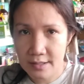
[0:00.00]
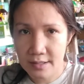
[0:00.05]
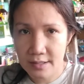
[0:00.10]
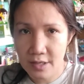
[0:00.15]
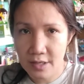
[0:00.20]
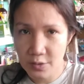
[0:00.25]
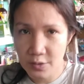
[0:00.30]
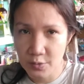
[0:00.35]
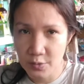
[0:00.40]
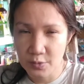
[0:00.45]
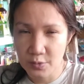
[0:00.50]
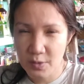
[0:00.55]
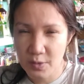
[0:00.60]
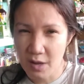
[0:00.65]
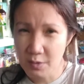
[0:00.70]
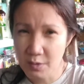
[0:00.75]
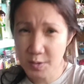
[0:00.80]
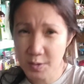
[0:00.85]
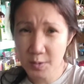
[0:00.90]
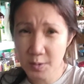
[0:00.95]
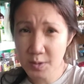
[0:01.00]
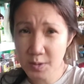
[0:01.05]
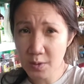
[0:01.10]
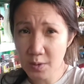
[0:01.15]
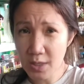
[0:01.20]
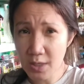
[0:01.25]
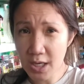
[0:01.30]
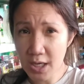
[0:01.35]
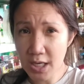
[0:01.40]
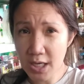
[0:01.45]
ayun, wala.
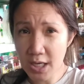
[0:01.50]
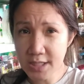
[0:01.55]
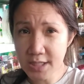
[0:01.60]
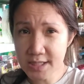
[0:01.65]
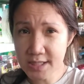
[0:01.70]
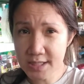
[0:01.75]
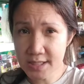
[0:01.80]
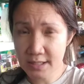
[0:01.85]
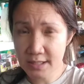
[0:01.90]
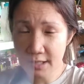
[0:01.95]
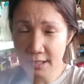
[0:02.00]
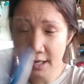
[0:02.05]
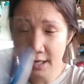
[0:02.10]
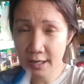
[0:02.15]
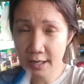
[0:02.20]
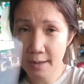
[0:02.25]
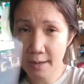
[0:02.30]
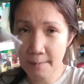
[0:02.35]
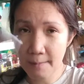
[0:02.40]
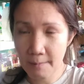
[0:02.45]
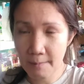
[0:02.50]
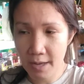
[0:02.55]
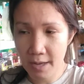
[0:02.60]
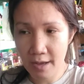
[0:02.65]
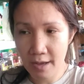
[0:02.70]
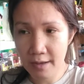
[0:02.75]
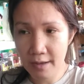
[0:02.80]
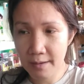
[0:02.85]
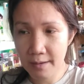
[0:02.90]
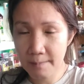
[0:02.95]
Gusto-gusto ko lang kasi talagang
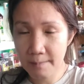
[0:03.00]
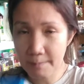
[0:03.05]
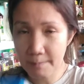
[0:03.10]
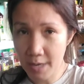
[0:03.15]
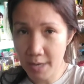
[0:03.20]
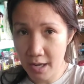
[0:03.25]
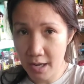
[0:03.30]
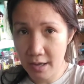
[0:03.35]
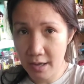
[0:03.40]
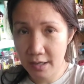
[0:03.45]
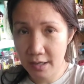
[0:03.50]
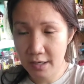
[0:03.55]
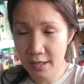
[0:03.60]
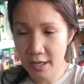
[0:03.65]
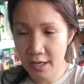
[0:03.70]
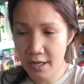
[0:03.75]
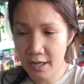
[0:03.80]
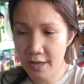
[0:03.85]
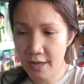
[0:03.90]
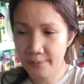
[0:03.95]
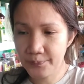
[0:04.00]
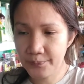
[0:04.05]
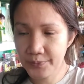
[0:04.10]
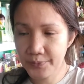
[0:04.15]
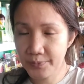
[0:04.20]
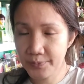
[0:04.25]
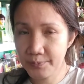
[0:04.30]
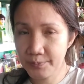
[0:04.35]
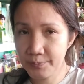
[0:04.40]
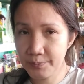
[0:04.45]
mag-vlog, kaya
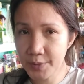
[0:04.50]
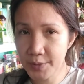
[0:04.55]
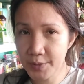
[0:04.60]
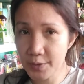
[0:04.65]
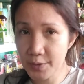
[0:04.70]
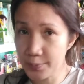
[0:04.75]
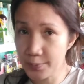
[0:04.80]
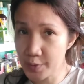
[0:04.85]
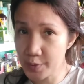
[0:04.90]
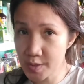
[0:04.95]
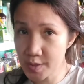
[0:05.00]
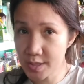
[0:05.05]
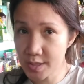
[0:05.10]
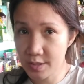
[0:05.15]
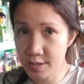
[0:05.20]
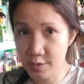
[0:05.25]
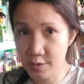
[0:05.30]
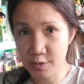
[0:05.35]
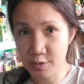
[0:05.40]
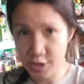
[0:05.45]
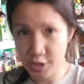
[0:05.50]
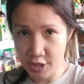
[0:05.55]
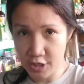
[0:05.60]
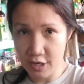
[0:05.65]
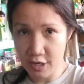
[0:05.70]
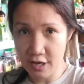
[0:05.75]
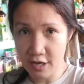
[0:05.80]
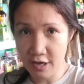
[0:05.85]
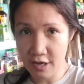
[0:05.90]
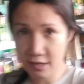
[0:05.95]
pinupursige ko siya.
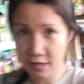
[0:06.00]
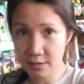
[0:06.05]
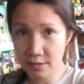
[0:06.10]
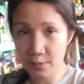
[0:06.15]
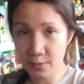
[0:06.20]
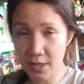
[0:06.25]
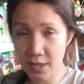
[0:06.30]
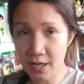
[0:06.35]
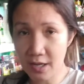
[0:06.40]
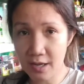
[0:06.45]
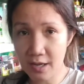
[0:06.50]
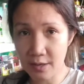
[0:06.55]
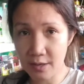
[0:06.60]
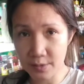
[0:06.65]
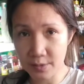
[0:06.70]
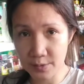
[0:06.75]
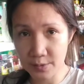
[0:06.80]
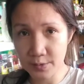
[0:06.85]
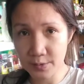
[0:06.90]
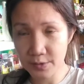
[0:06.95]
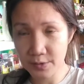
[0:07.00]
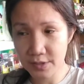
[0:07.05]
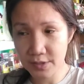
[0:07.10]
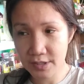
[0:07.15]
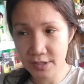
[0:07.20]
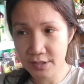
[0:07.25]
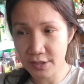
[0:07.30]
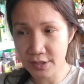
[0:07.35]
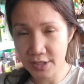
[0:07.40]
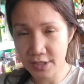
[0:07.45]
Kahit wala akong
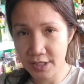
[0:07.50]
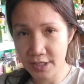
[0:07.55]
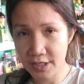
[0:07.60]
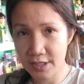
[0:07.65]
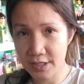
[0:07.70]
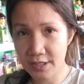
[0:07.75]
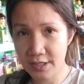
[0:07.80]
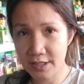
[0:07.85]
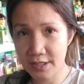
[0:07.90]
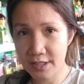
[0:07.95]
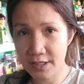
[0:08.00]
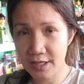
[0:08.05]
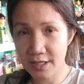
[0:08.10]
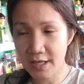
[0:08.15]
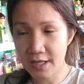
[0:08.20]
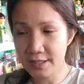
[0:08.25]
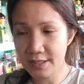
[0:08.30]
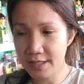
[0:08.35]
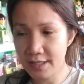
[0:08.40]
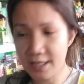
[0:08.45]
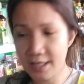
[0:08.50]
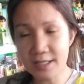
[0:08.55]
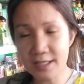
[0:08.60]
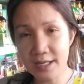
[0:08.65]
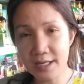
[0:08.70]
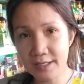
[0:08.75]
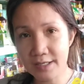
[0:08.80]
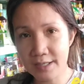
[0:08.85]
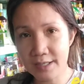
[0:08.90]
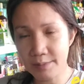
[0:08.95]
internet at data
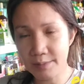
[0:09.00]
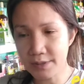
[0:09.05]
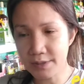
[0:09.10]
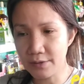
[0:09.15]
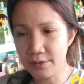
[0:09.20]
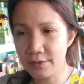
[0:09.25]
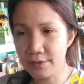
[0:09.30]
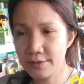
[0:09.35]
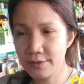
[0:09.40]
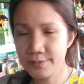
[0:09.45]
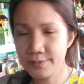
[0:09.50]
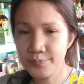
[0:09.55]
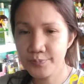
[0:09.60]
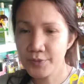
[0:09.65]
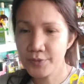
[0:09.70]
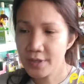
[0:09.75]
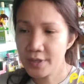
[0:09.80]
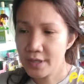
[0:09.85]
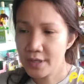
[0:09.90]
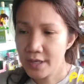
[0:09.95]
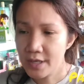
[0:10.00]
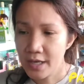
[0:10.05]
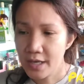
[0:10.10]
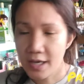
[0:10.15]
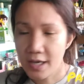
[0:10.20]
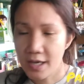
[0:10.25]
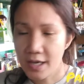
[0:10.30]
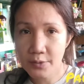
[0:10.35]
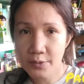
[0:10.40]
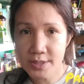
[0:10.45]
lang gamit ko.
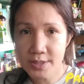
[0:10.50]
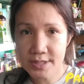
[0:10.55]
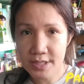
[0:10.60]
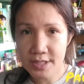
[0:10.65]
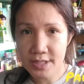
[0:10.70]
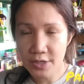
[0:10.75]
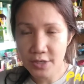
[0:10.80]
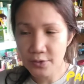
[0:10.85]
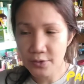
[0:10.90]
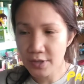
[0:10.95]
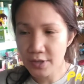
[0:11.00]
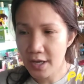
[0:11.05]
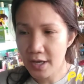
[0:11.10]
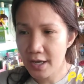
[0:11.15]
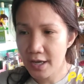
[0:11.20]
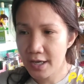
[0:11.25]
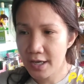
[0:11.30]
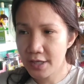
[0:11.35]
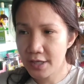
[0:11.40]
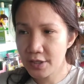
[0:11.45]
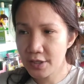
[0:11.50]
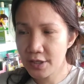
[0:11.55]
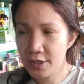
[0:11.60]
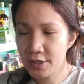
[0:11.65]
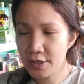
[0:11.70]
Anyways, ngayon ay